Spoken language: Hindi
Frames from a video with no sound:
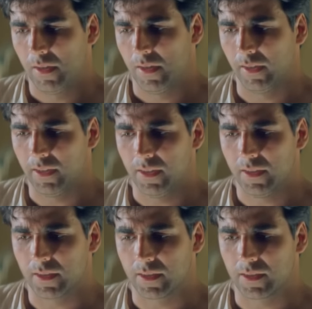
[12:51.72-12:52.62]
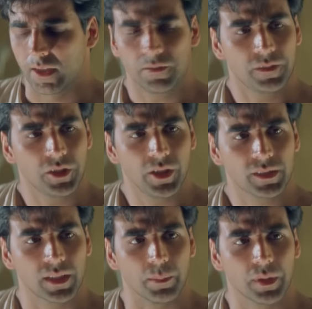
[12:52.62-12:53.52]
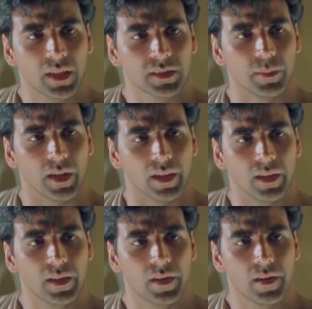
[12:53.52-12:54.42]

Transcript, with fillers: लेकिन ये स्टार फिशरीज का नंबर कहां से मिलेगा